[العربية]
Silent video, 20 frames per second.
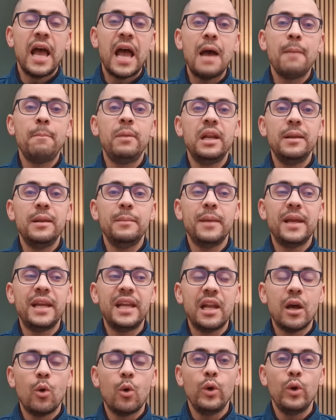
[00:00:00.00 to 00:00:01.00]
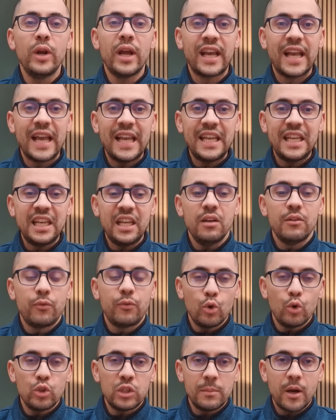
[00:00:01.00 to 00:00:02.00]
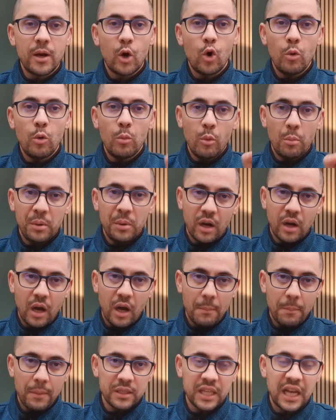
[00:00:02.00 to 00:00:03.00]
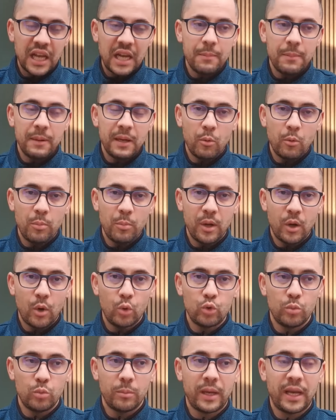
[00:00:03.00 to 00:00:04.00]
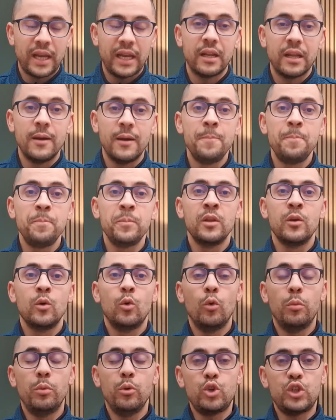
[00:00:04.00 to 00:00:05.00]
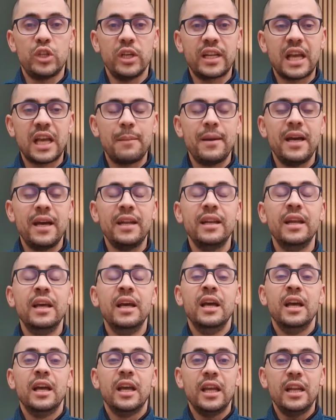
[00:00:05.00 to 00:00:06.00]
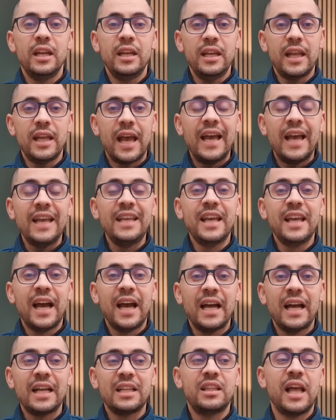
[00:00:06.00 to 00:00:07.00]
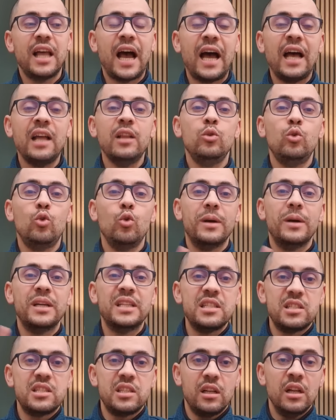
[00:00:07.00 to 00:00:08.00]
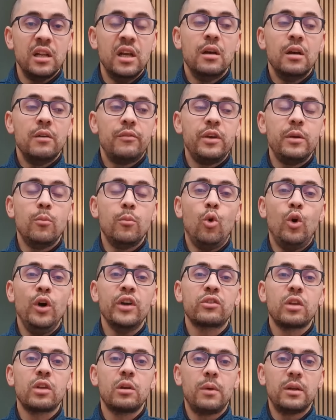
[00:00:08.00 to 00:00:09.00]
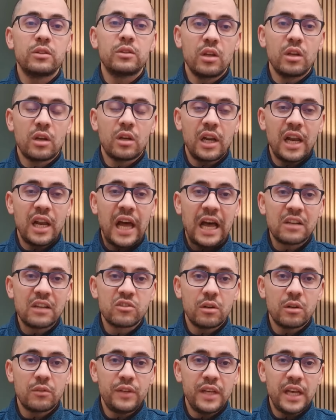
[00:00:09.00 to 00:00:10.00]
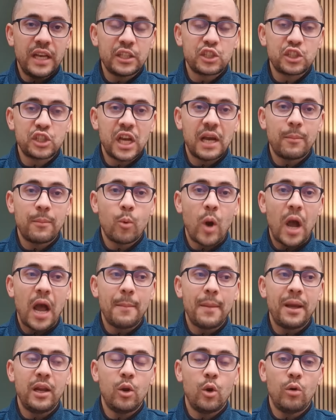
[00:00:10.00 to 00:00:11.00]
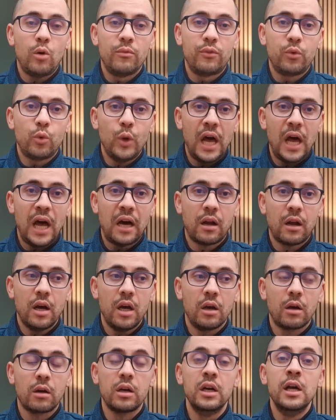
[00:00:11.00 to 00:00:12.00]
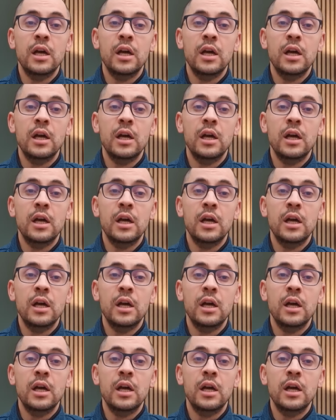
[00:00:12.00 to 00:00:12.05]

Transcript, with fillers: قبل ما يلاقونا جايين فوق دماغهم وبنخبط على الباب وبناخدهم معانا وبيشير كمان ان اي حد عنده منزل في محيط المنطقه اللي حصل فيها الشغب واعمال العنف والحرائق